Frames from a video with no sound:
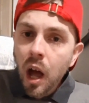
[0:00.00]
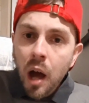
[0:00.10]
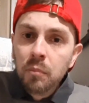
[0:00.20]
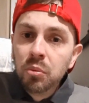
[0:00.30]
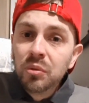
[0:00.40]

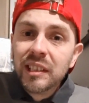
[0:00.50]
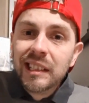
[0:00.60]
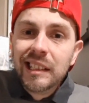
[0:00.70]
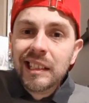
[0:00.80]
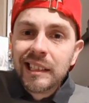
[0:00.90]
un bon
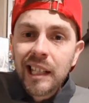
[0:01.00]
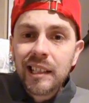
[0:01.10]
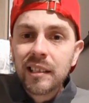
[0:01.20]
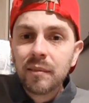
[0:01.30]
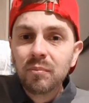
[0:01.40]

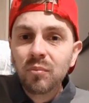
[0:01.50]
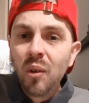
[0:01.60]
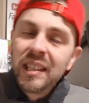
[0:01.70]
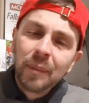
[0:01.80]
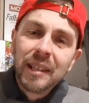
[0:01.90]
17, on
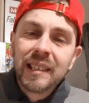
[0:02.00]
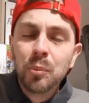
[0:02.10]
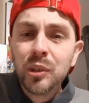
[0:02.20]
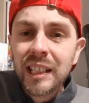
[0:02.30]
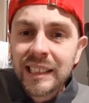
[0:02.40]
va dire peut-être
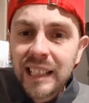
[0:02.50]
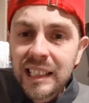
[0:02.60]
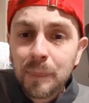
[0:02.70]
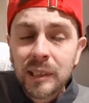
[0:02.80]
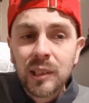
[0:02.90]
plus un
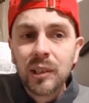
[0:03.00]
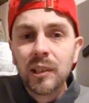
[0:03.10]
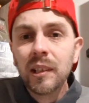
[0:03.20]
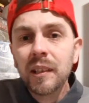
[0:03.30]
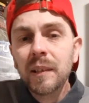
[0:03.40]
16 parce
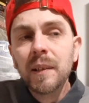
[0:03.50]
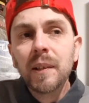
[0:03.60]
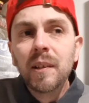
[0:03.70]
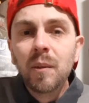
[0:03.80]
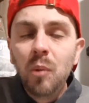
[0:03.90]
que
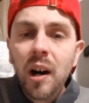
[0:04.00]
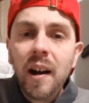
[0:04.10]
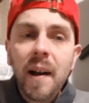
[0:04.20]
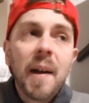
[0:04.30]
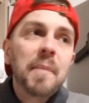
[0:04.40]

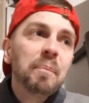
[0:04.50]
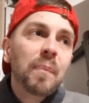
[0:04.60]
le